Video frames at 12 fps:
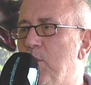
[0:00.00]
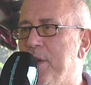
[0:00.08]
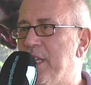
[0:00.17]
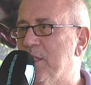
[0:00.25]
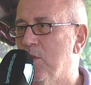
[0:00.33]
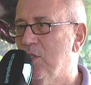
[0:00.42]

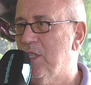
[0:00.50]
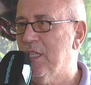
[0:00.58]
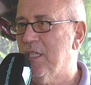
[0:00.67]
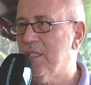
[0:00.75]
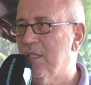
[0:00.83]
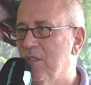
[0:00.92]
buenas
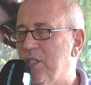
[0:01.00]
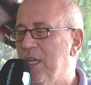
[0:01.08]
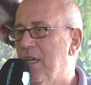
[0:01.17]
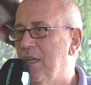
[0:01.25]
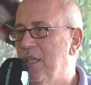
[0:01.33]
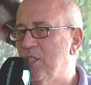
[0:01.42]
brochas. O
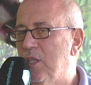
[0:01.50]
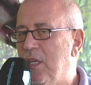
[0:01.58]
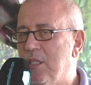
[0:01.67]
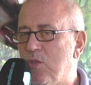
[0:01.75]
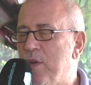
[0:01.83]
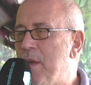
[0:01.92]
sea,
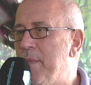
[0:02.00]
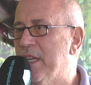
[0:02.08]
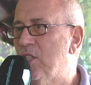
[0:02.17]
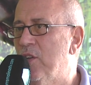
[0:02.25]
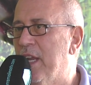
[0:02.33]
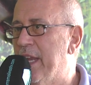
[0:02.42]
es, una
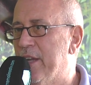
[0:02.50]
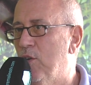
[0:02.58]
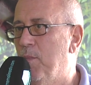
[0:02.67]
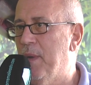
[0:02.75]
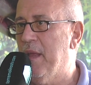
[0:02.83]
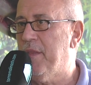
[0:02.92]
inversión a
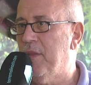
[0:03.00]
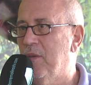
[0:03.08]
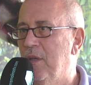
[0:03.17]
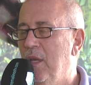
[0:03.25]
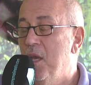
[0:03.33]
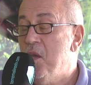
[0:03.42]
largo plazo.
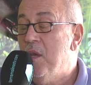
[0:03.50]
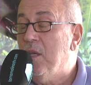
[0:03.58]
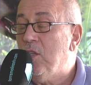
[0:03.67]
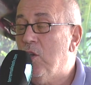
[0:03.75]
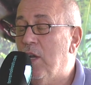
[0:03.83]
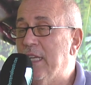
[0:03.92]

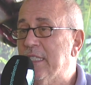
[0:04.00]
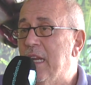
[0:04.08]
Yo las